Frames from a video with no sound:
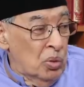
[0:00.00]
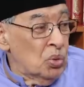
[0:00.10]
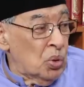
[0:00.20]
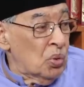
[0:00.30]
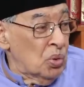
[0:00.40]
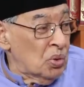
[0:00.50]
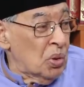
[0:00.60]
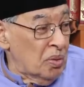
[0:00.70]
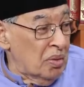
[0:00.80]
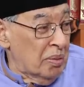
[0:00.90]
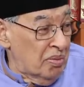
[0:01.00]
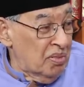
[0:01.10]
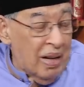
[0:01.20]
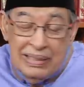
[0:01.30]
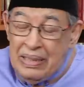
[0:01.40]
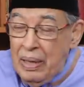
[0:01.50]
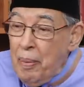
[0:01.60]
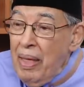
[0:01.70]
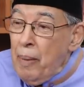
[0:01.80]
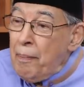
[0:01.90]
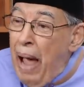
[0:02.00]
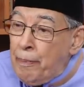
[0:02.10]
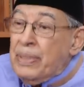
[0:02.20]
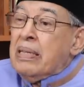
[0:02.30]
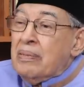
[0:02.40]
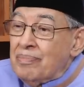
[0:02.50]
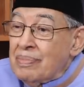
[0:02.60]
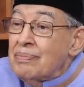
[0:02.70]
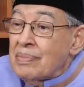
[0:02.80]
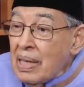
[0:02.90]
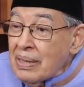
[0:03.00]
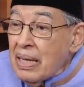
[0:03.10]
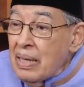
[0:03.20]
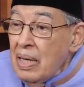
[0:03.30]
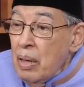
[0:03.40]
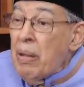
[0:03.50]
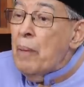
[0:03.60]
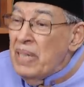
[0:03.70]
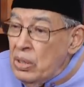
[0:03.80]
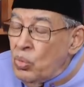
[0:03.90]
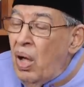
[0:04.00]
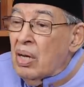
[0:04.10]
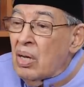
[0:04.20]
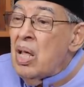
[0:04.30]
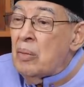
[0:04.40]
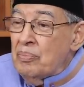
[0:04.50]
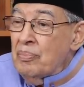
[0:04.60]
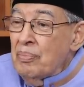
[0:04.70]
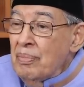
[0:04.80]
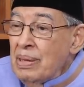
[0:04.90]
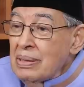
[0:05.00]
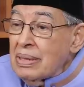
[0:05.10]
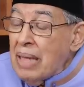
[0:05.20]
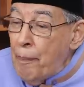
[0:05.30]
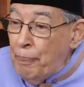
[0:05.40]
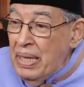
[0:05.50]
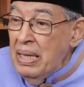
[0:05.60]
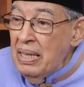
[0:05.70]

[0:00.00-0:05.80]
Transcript: unsur-unsur eh, eh, vaksin. Babi, katakan. Babi itu haram. Tetapi